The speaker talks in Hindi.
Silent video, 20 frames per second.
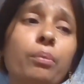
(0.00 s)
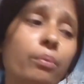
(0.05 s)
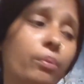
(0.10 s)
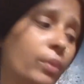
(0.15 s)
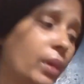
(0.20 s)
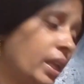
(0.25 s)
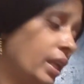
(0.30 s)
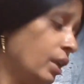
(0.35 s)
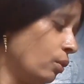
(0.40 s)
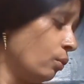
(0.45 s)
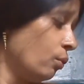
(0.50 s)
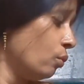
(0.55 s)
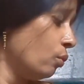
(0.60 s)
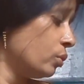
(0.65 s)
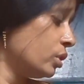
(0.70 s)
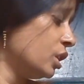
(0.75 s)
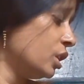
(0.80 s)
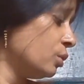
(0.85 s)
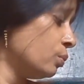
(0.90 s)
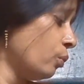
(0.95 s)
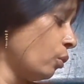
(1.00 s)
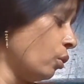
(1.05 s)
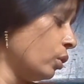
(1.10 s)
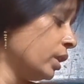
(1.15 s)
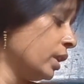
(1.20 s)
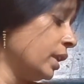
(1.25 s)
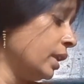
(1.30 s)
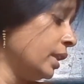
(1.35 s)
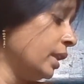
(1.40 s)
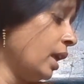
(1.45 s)
मैंने कोशिश बहुत
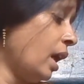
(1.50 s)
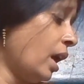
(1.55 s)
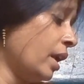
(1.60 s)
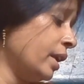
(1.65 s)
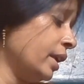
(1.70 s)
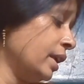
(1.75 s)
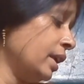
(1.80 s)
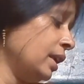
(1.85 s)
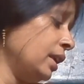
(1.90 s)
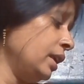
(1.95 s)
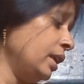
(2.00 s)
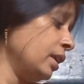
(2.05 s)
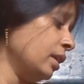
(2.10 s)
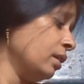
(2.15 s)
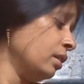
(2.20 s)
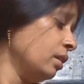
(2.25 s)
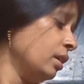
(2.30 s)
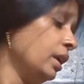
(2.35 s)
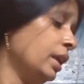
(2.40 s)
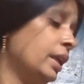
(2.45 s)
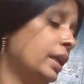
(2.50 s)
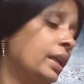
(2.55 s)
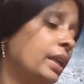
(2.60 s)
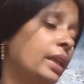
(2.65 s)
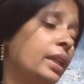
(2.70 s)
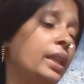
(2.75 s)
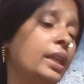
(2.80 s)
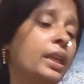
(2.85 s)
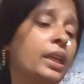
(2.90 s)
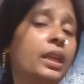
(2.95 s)
की दिखाने के लिए
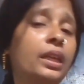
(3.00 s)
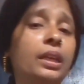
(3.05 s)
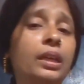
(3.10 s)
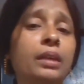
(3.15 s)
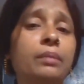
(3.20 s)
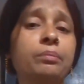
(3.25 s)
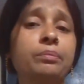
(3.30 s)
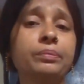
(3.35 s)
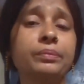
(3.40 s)
ये देखिए